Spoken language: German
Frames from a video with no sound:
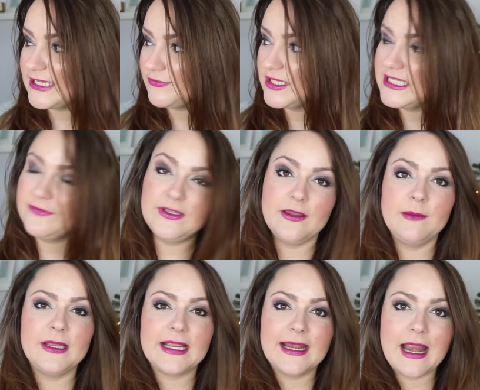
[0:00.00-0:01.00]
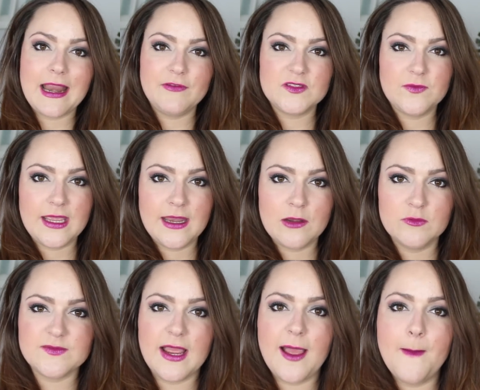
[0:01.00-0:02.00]
definitiv hier am Kanal etwas verändern
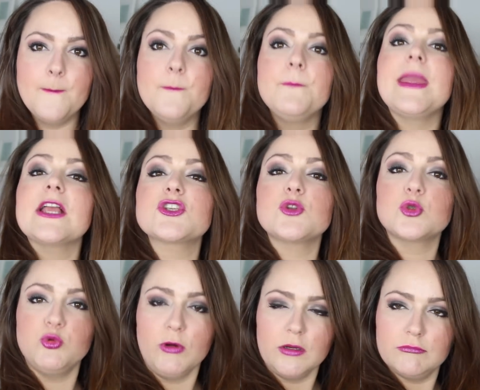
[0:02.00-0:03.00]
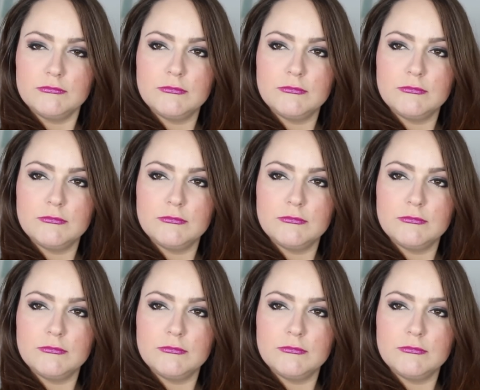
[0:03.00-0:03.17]
und zwar mehr Struktur.